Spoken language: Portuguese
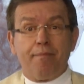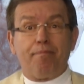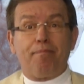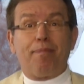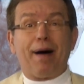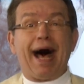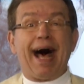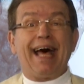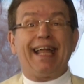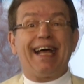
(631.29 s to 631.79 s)

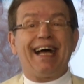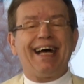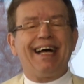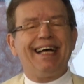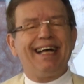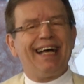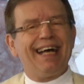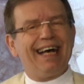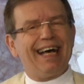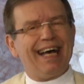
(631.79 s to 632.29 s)
para
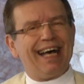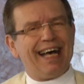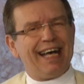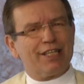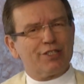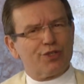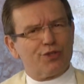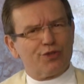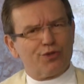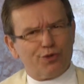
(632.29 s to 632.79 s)
a
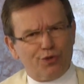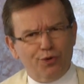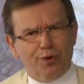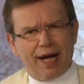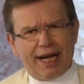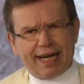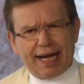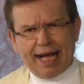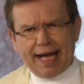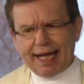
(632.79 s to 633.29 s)

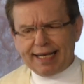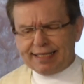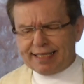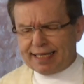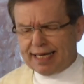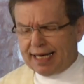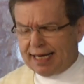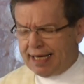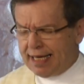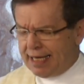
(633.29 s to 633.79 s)
sua
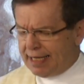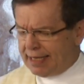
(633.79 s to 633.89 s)
casa.